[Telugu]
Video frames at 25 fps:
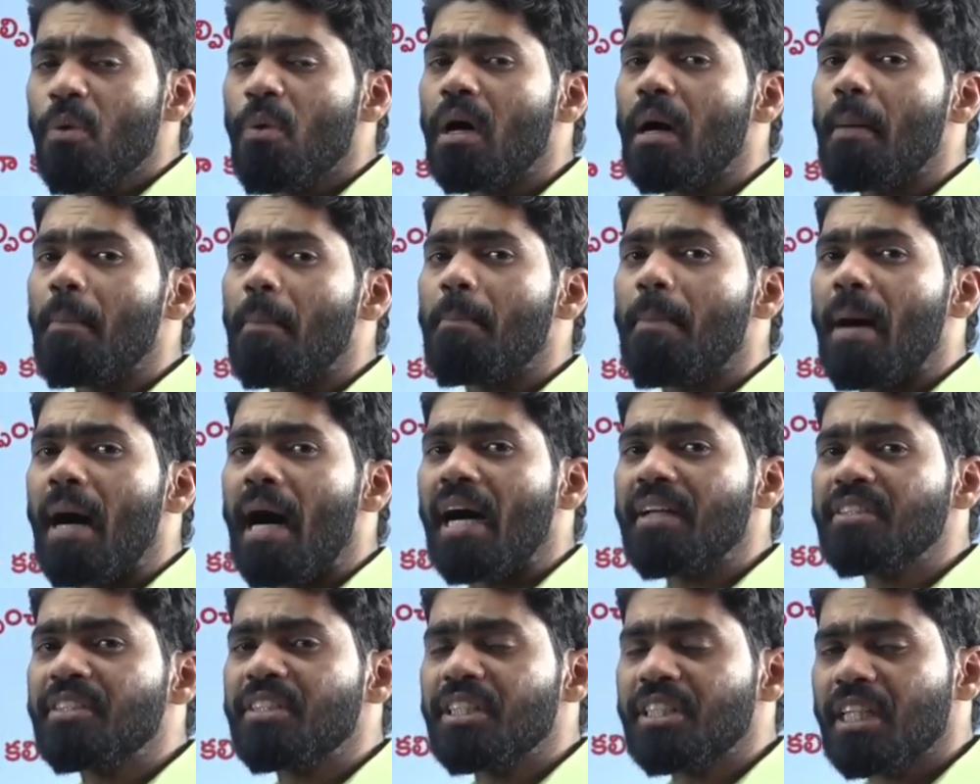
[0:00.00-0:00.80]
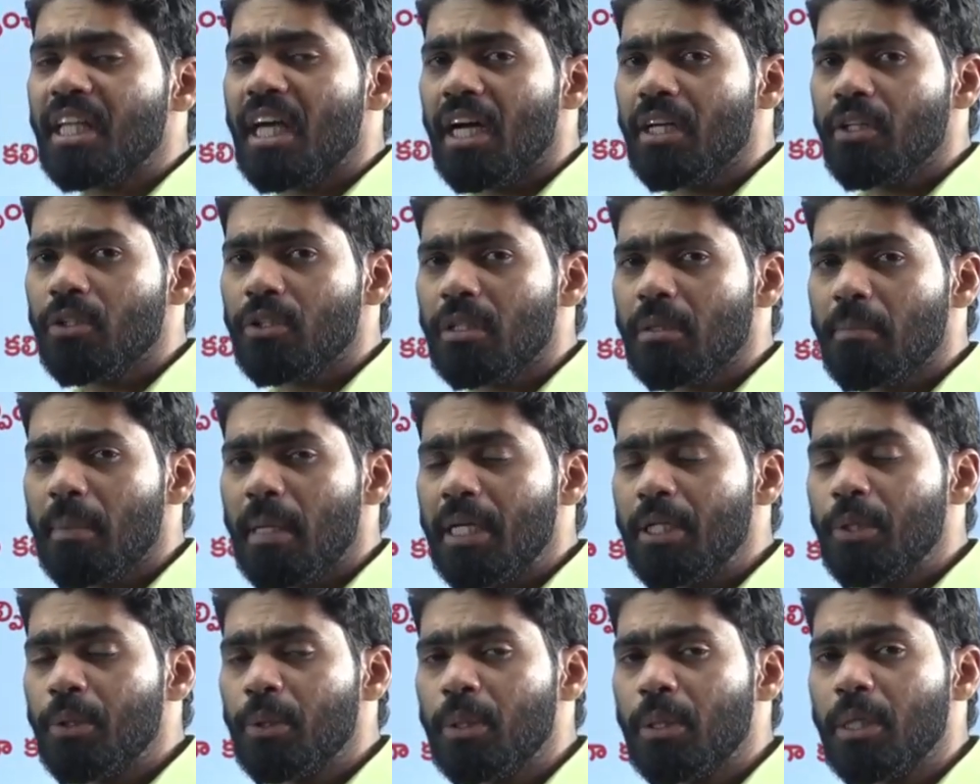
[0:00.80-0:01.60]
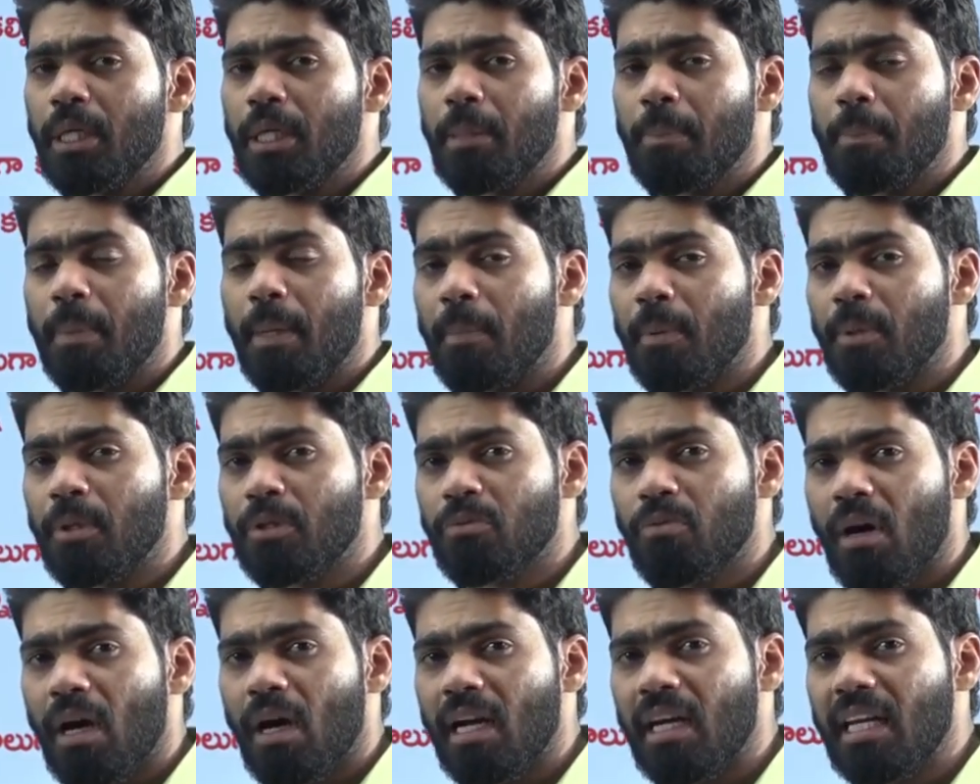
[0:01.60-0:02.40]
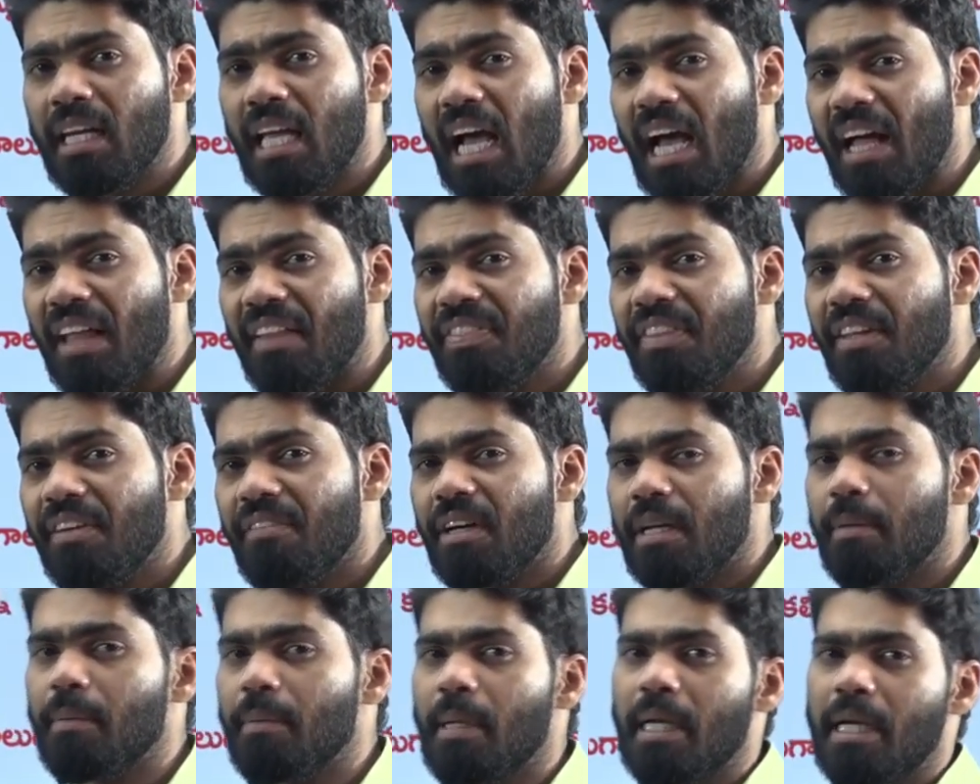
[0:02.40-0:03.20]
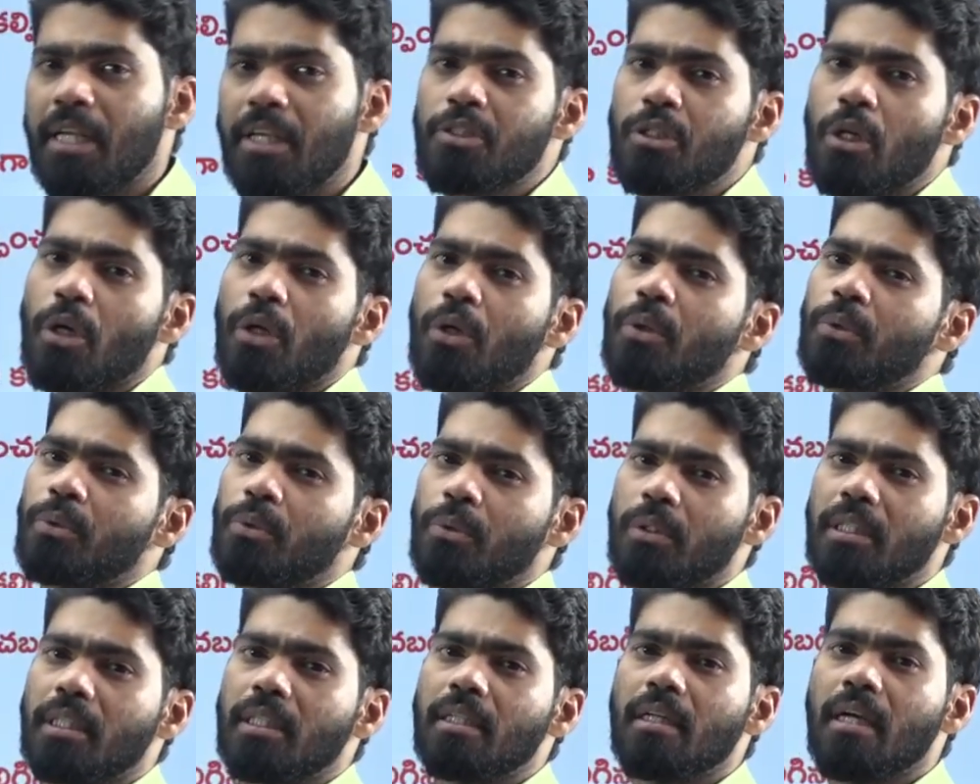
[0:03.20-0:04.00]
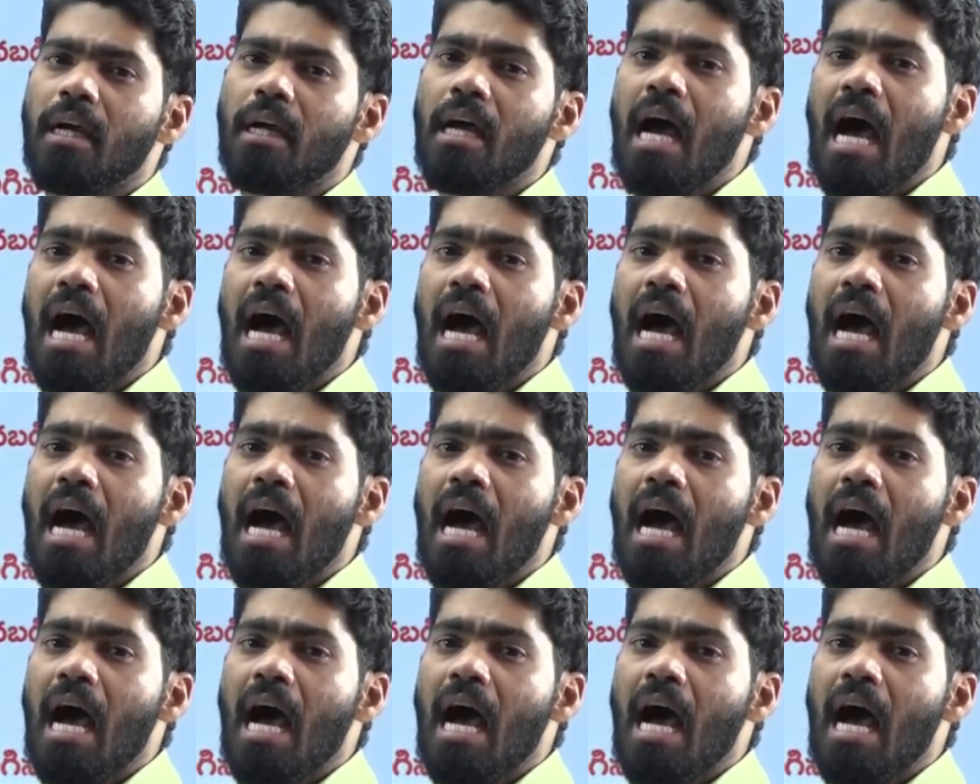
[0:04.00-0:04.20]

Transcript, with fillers: ఒక బాధ్యతాయుతమైనటువంటి ప్రభుత్వాన్ని అందివ్వడం అనేది జరుగుతుంది